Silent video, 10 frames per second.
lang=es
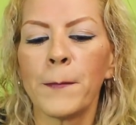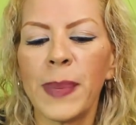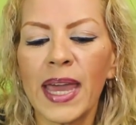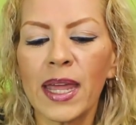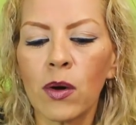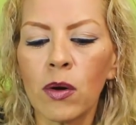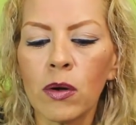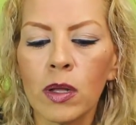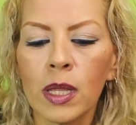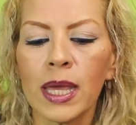pero
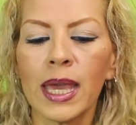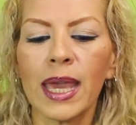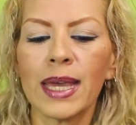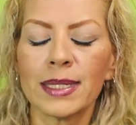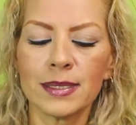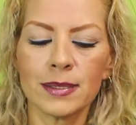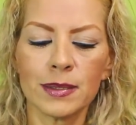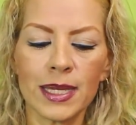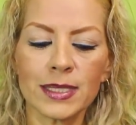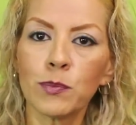es,
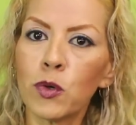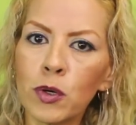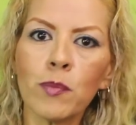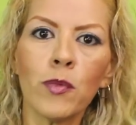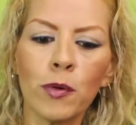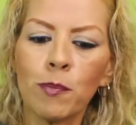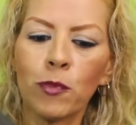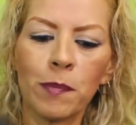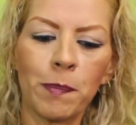es muy, muy, muy